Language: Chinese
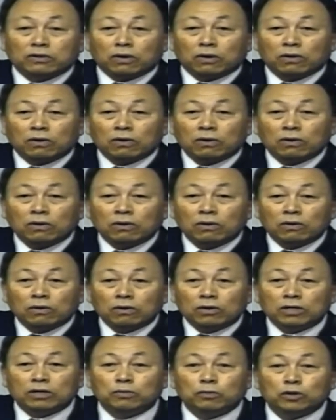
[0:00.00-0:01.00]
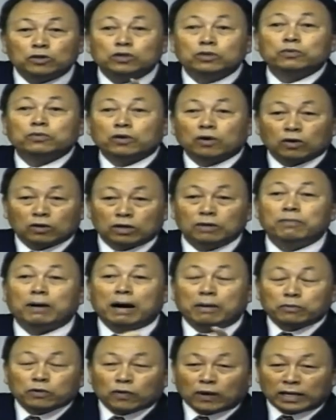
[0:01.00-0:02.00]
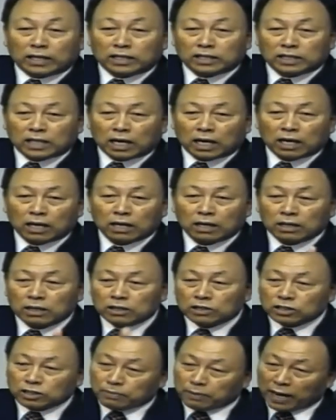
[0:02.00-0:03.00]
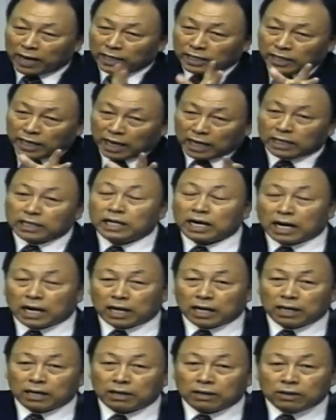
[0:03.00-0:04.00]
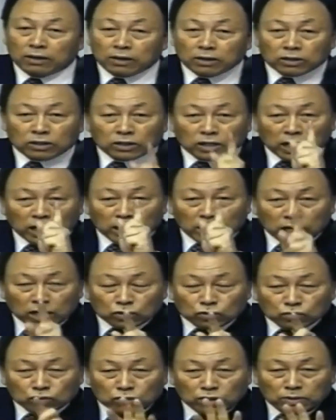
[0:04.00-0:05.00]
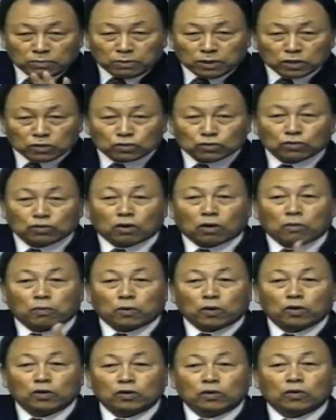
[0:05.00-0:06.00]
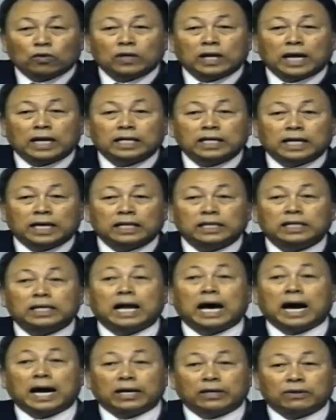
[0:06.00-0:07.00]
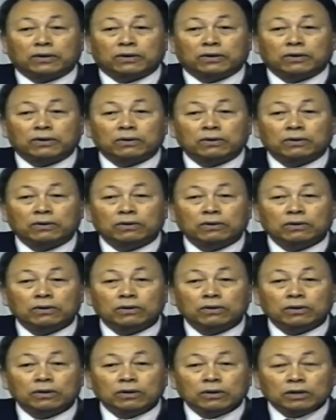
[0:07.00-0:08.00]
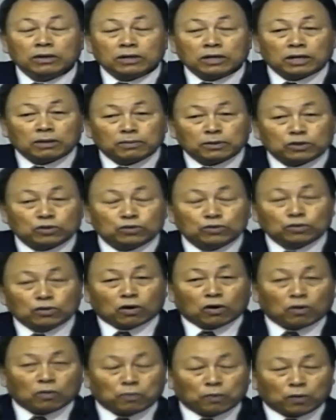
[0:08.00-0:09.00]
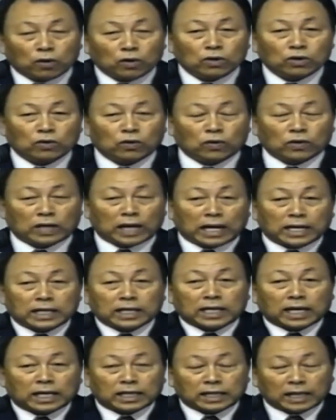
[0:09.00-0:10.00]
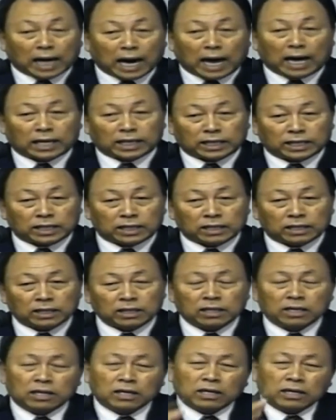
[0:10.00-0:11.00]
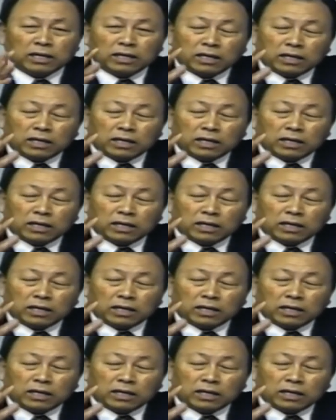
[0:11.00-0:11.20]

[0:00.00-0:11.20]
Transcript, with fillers: 稣是我的主呢？我有没有改变呢？我有没有靠着基督的宝血认罪悔改，获得了改变，属于基督，能称呼耶稣为我的主了？